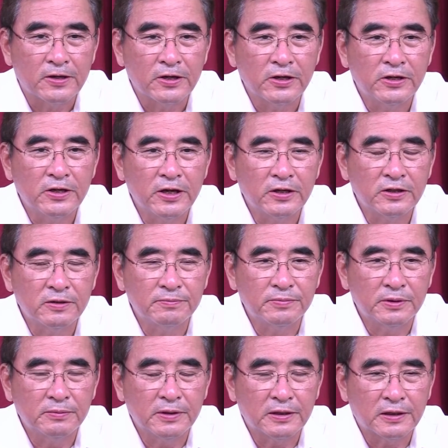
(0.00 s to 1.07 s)
현행
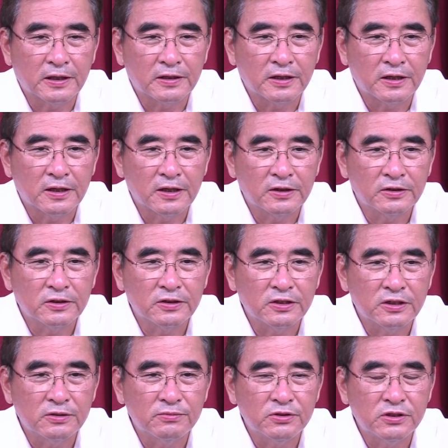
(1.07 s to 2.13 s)
헌법에 나타나 있는
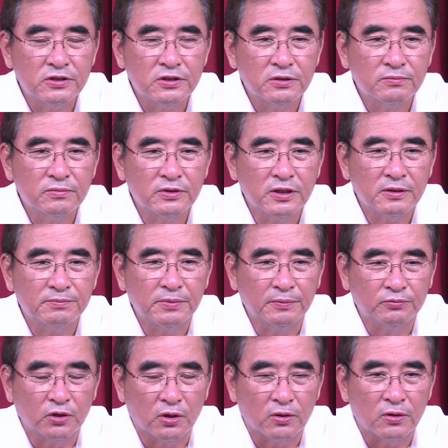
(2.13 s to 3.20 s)
임시정부의
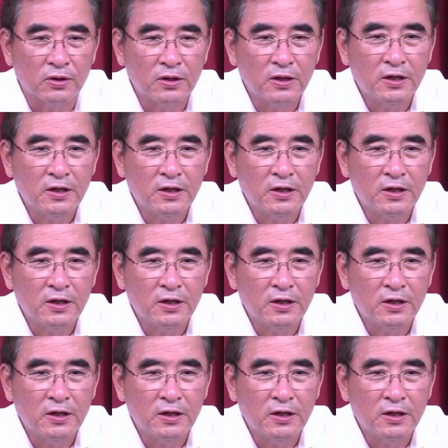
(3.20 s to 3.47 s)
법통